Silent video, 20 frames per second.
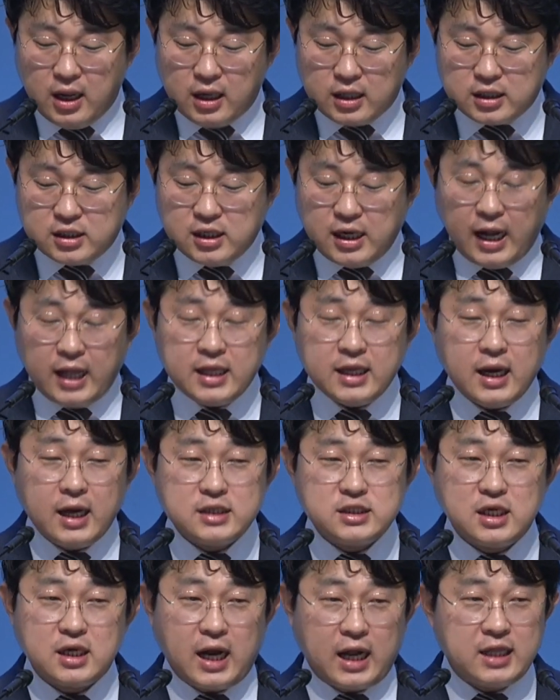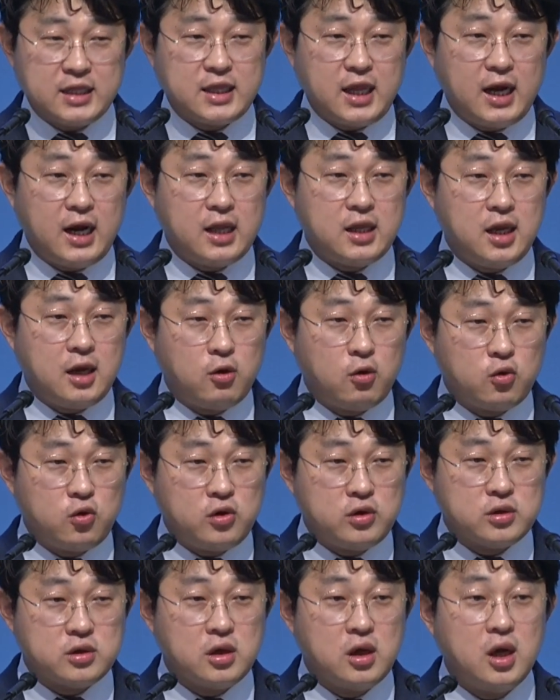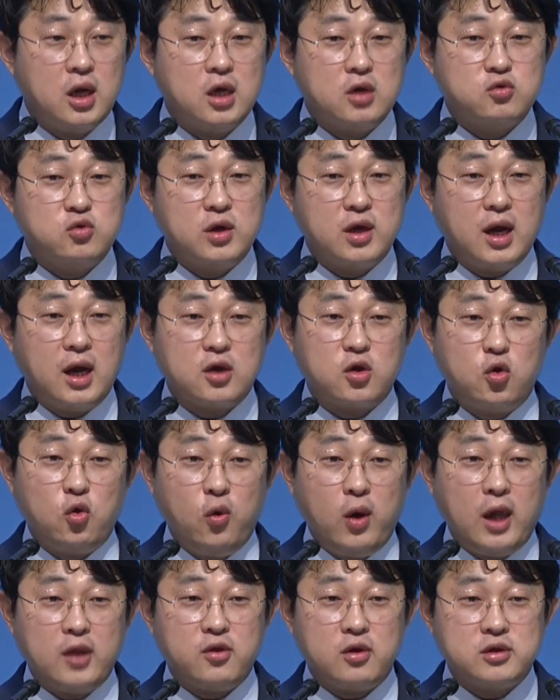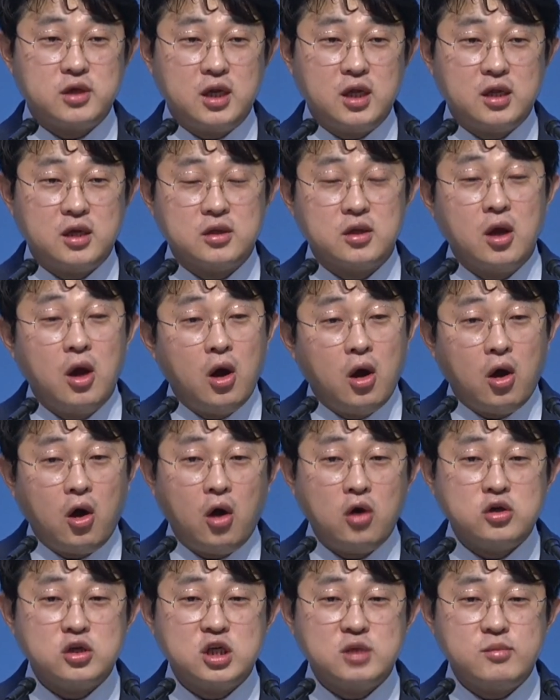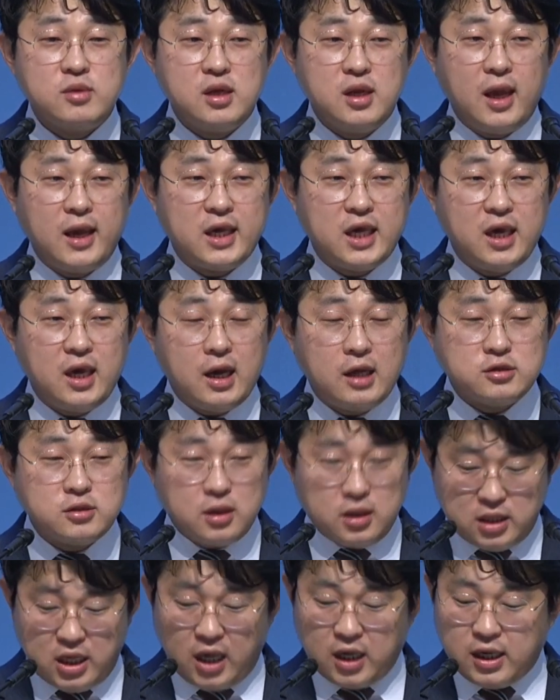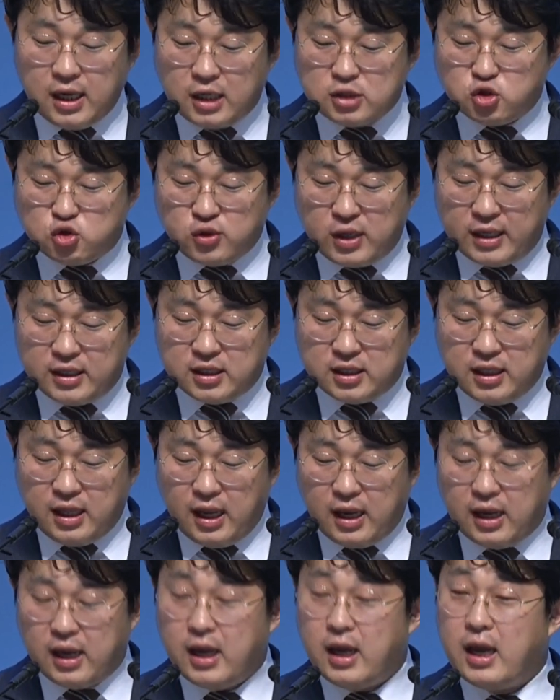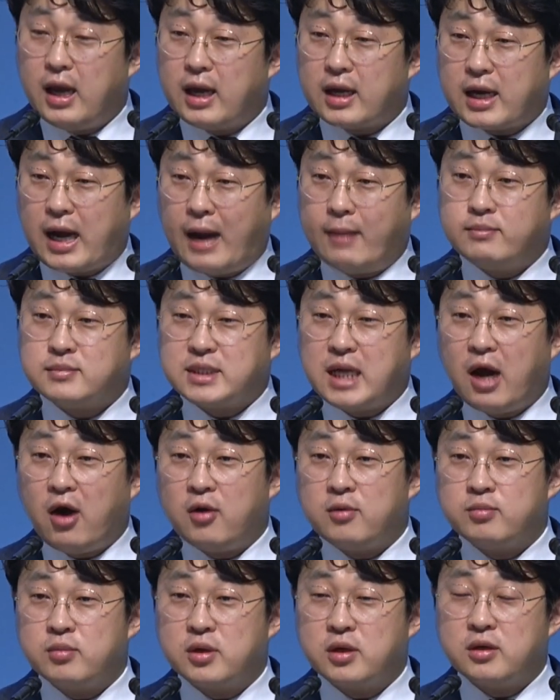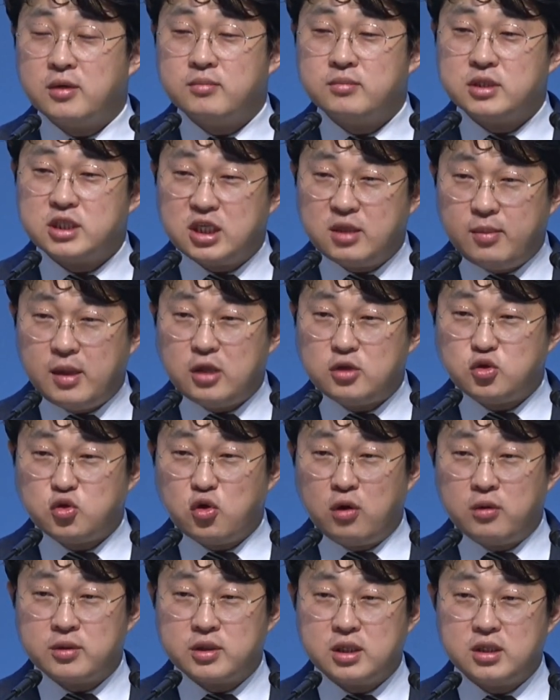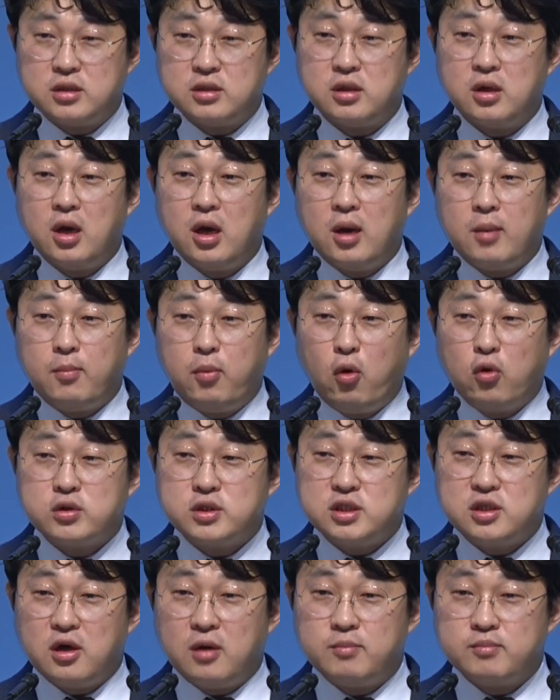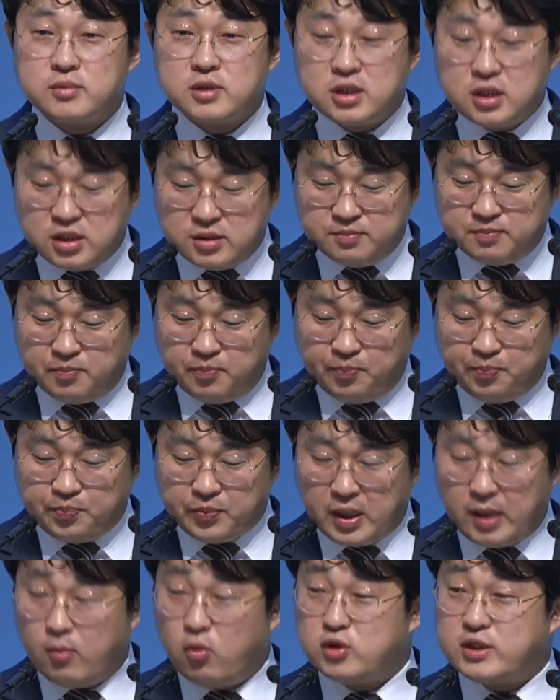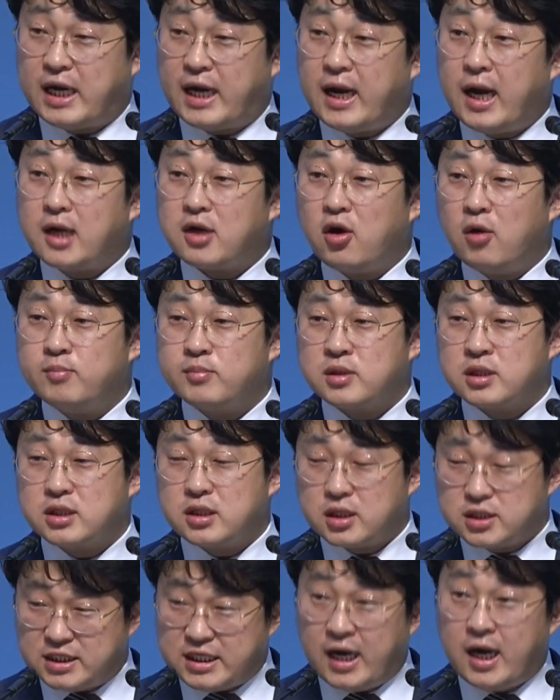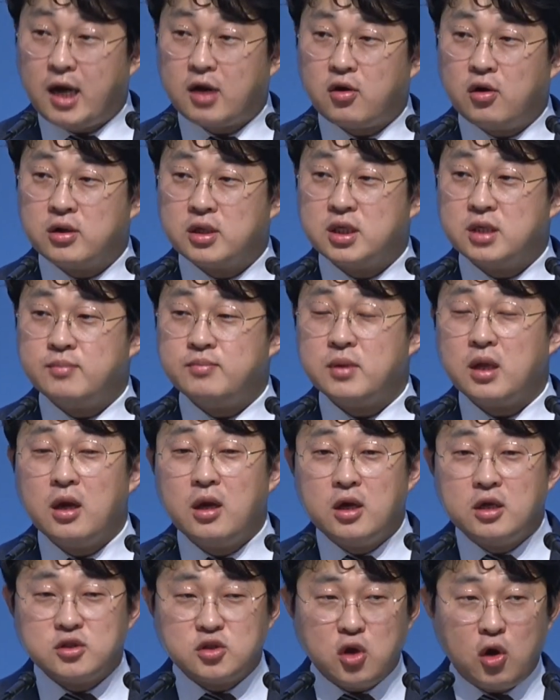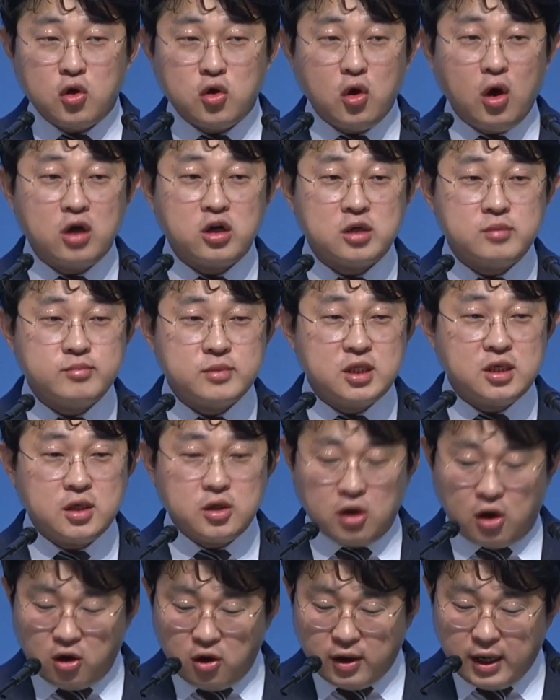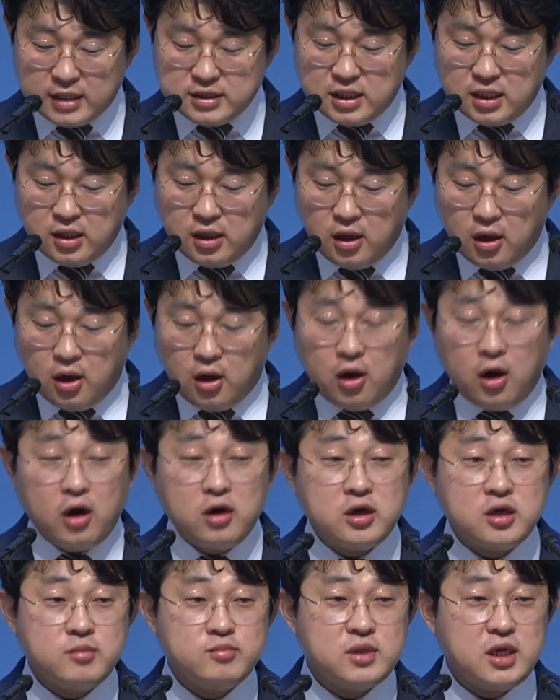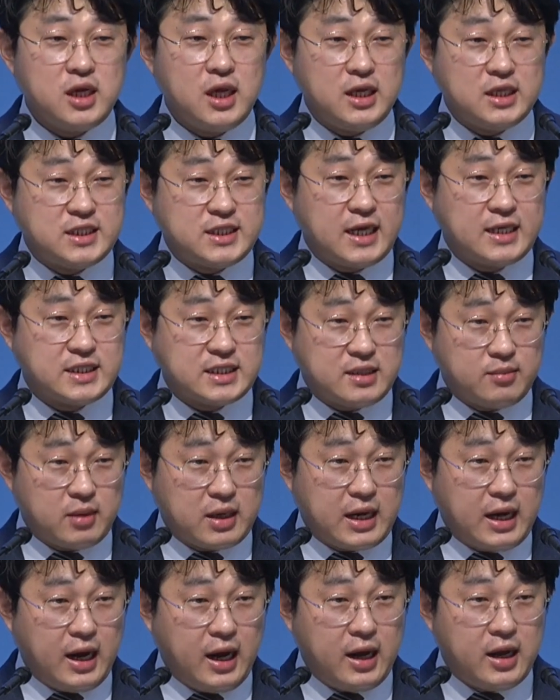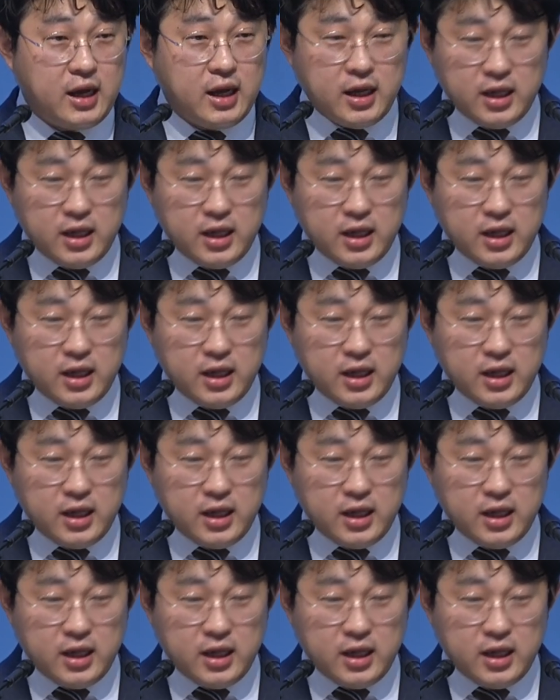그 한 가지 간단한 예로는 우리가 교회에서 드리는 헌금을 얘기할, 얘기할 수가 있는데 감사헌금, 11조헌금, 복지헌금, 뭐 장학금 장학헌금, 성교헌금 등 여러 가지 헌금들이 있지 않습니까?